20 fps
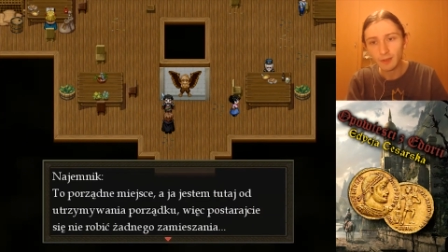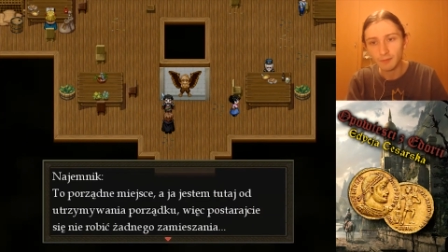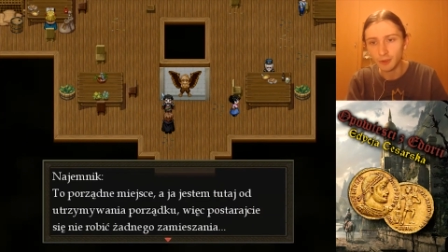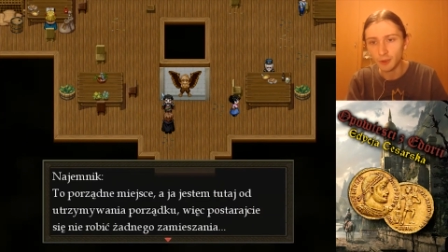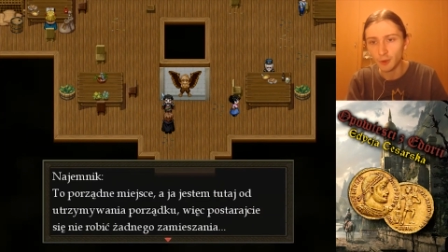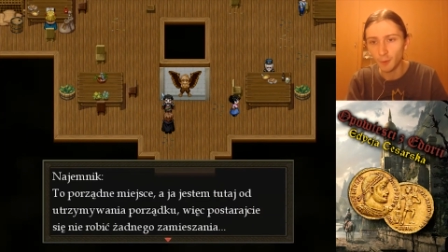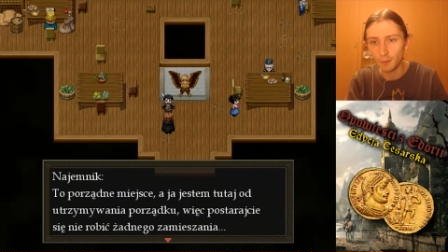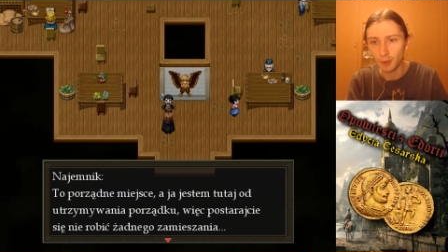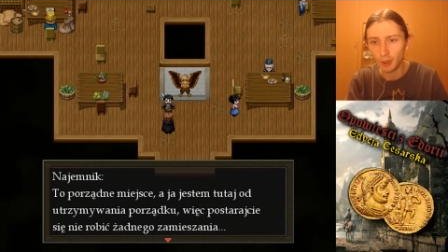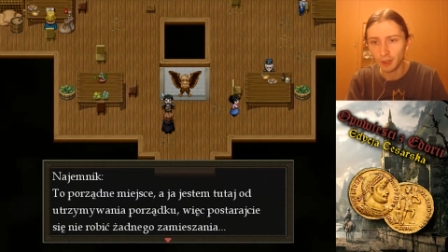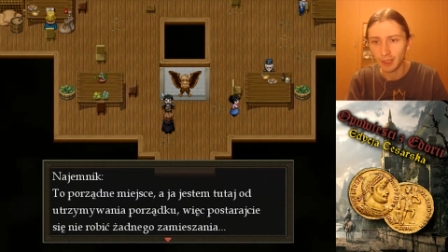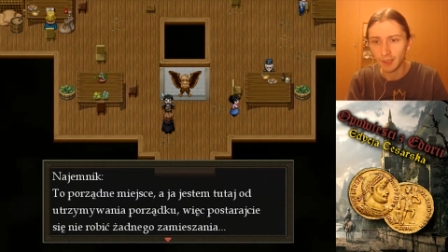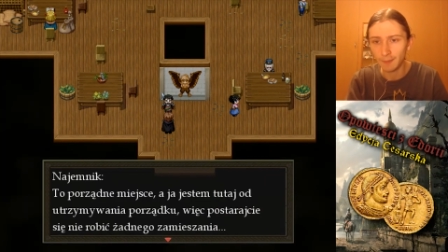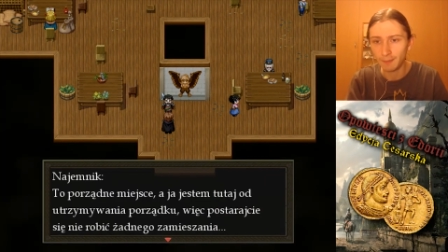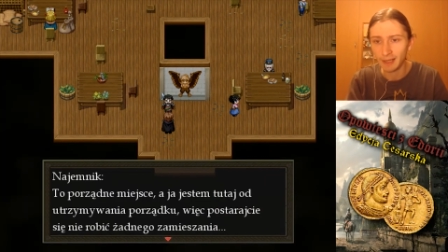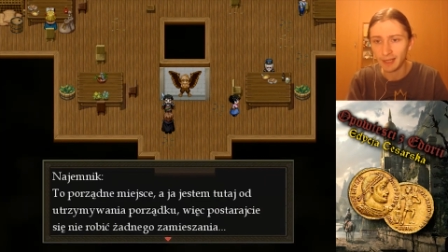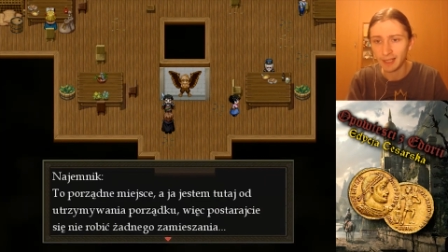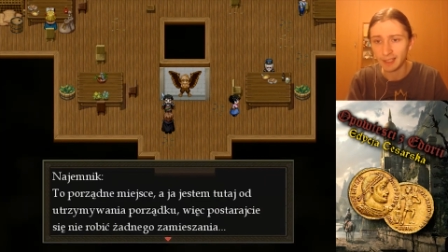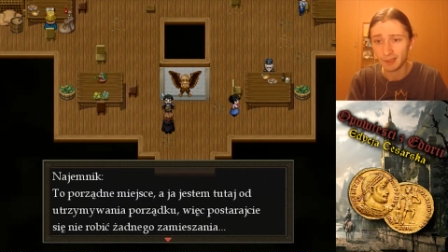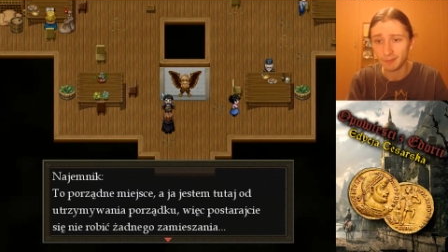przy ubogiej
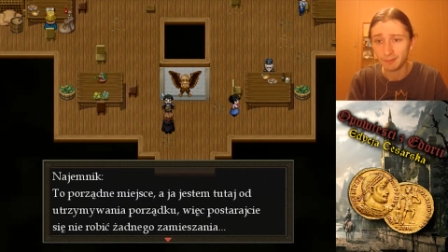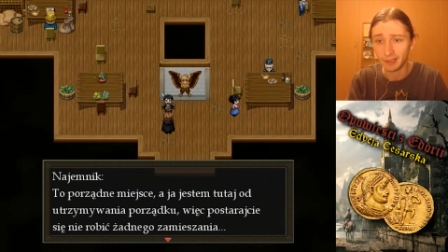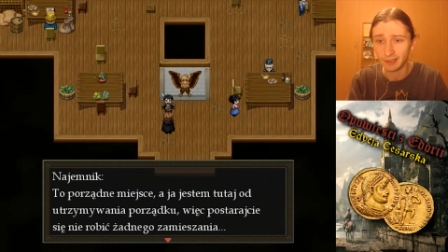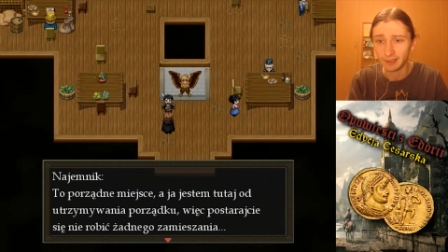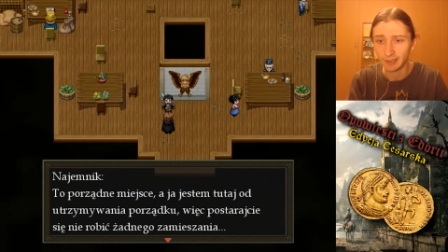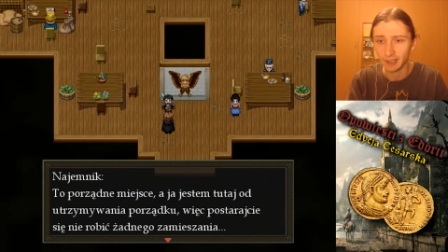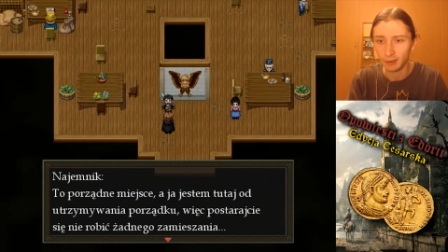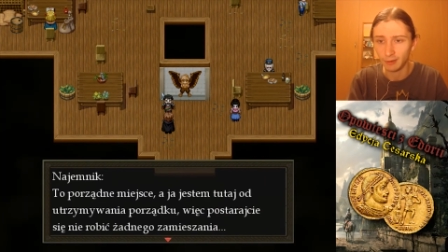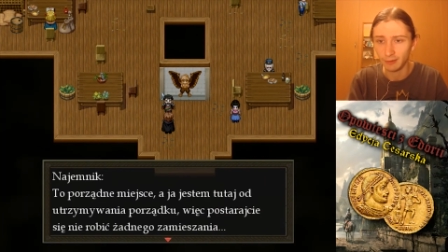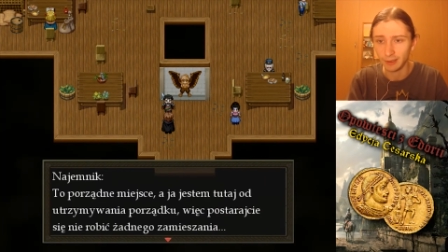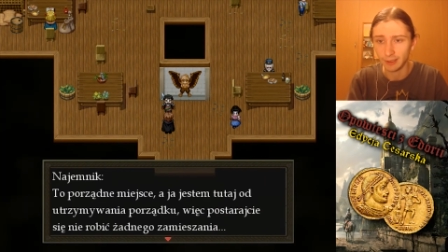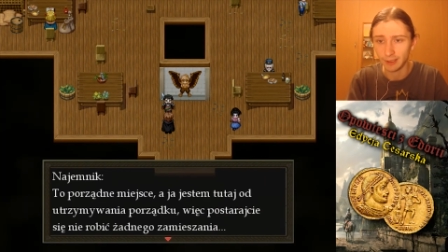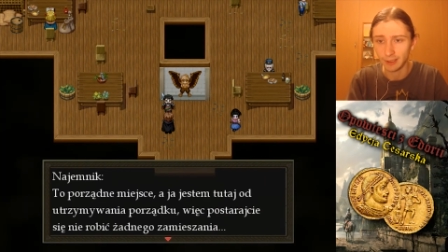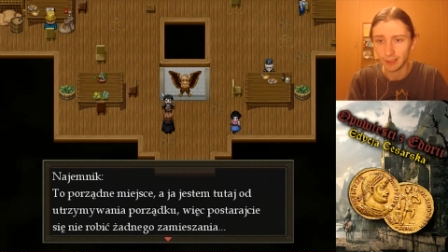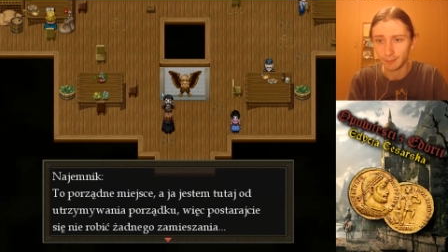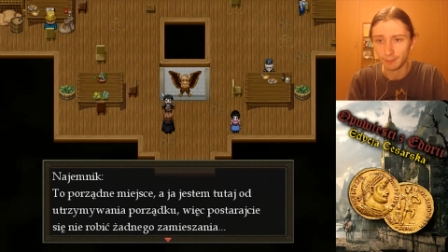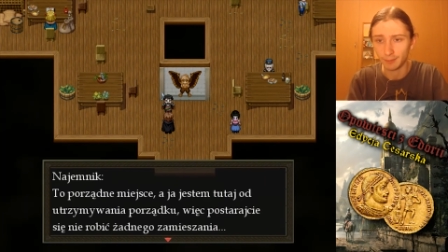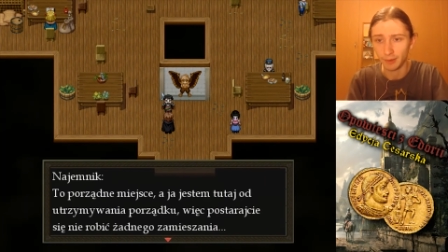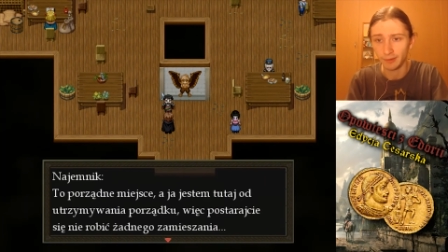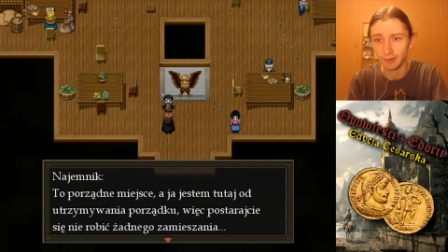palecie pikselowej, że
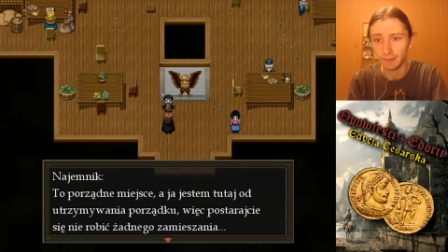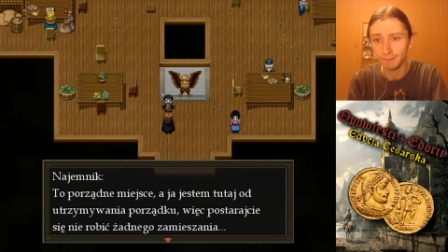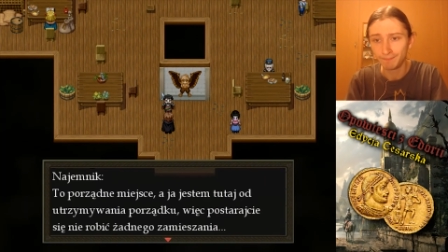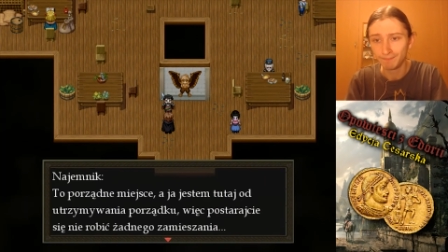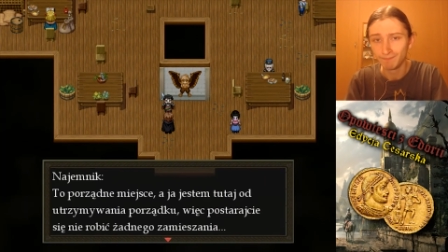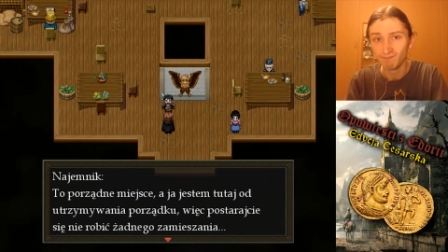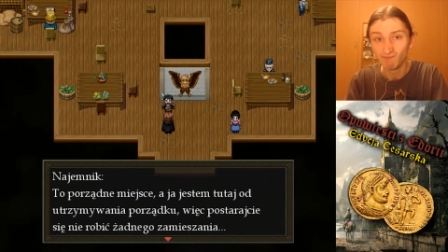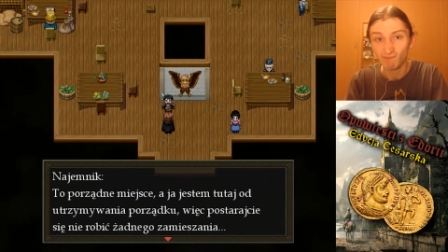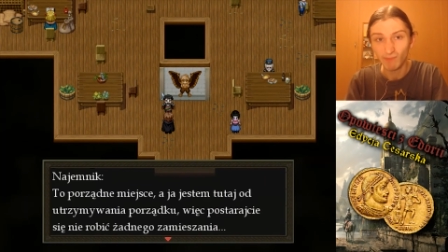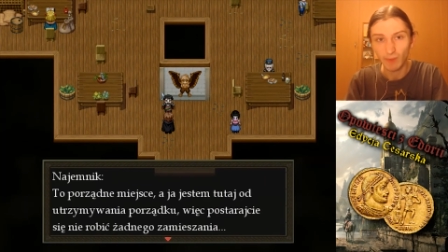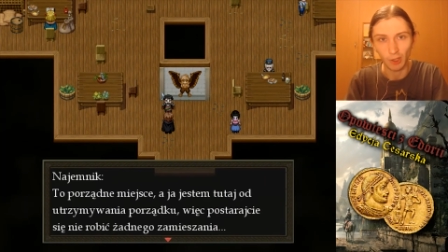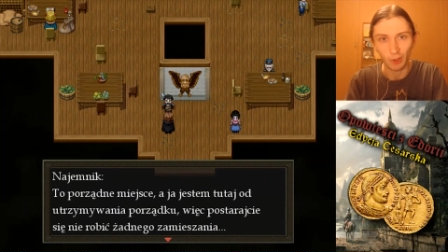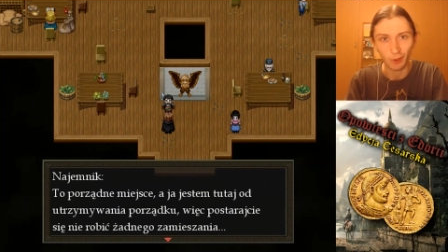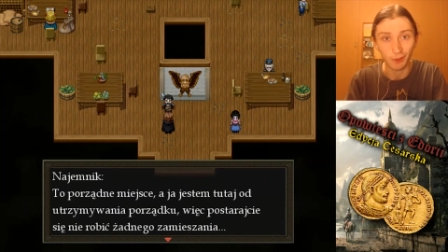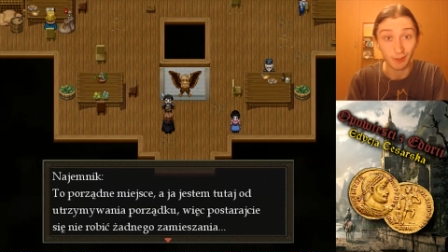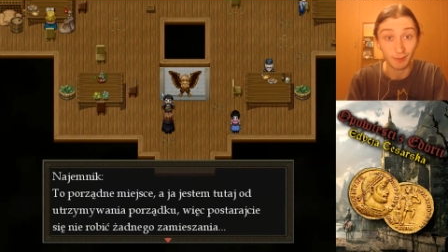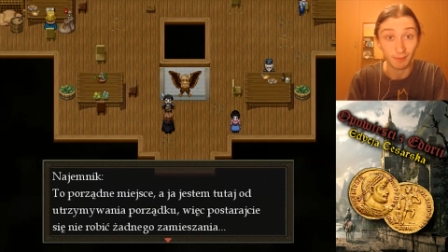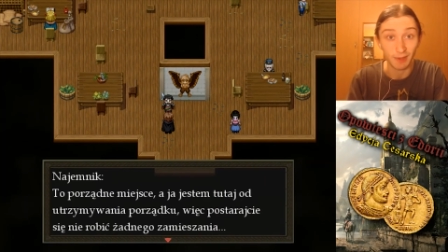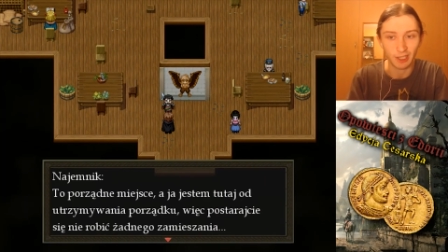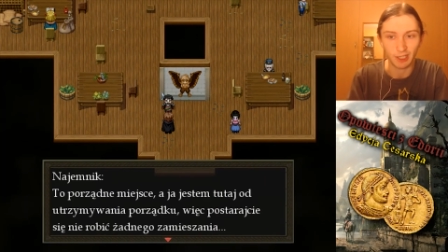tak powiem,
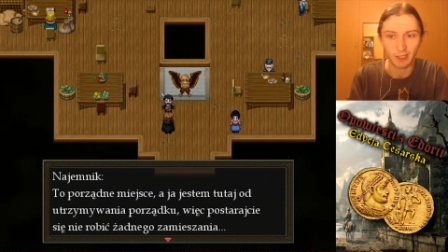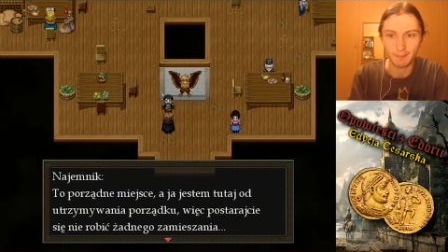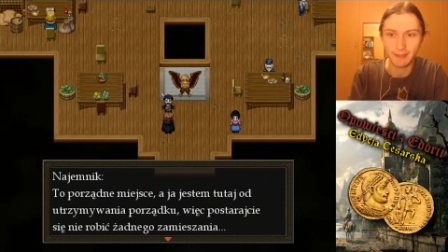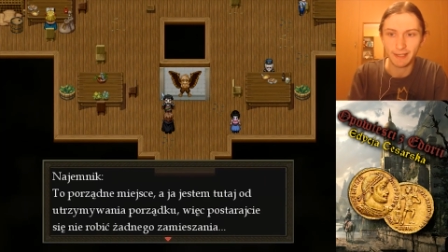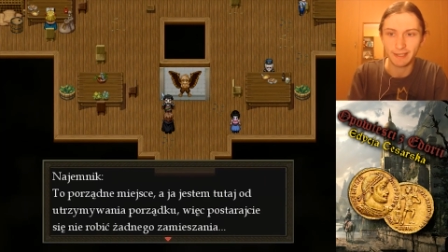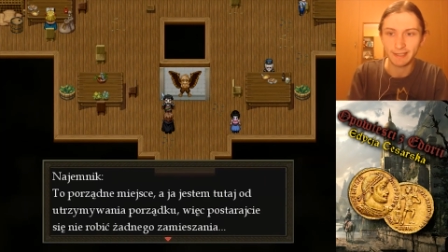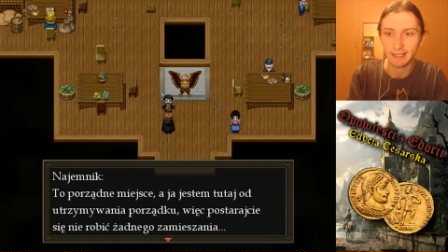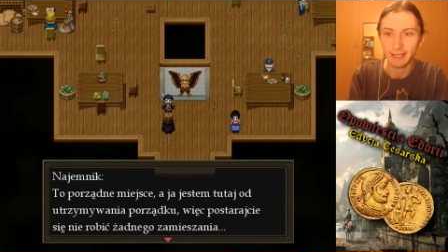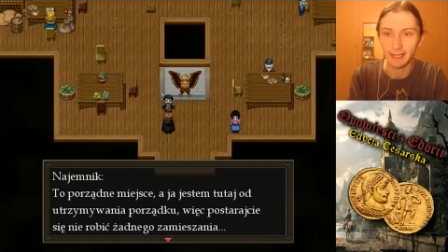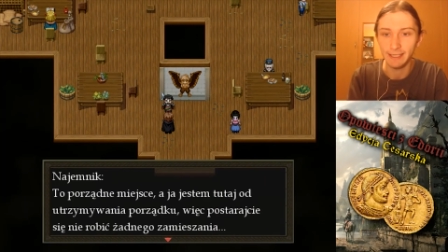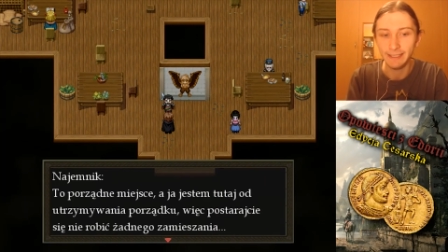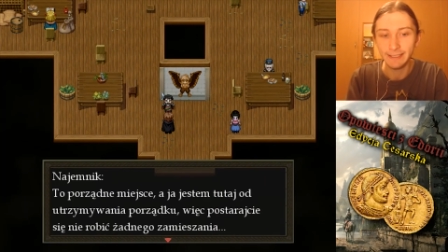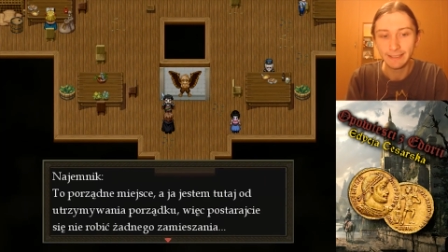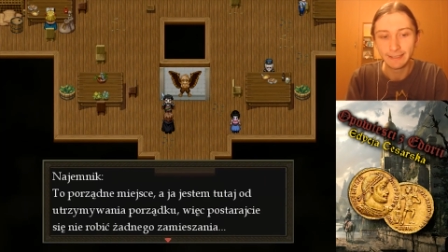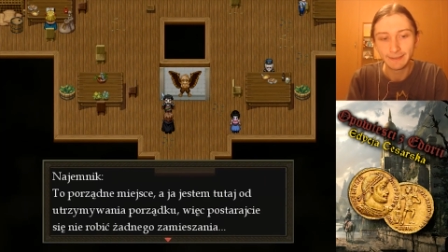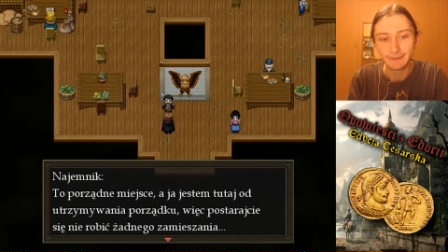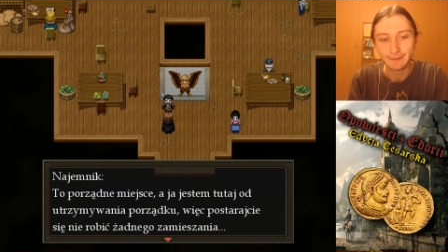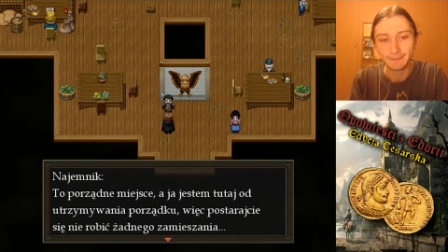rozmiarze pikseli.